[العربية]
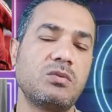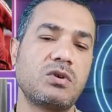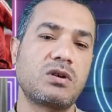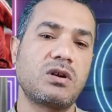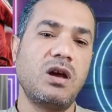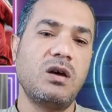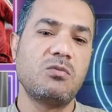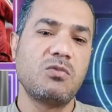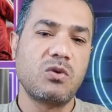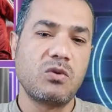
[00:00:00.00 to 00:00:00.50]

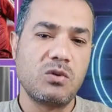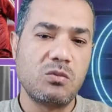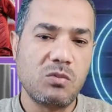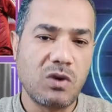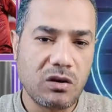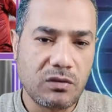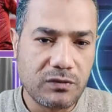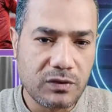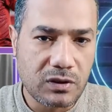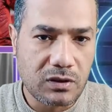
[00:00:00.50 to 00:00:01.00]
بالرحمة
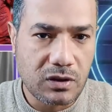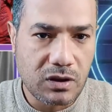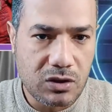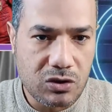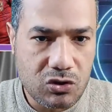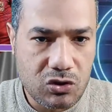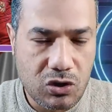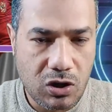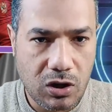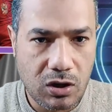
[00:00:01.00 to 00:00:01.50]
والمغفرة
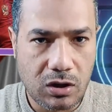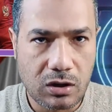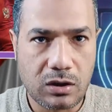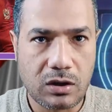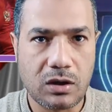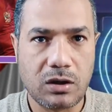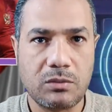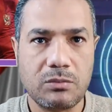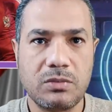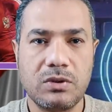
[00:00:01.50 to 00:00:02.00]
إن شاء
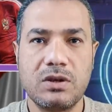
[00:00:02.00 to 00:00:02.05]
الله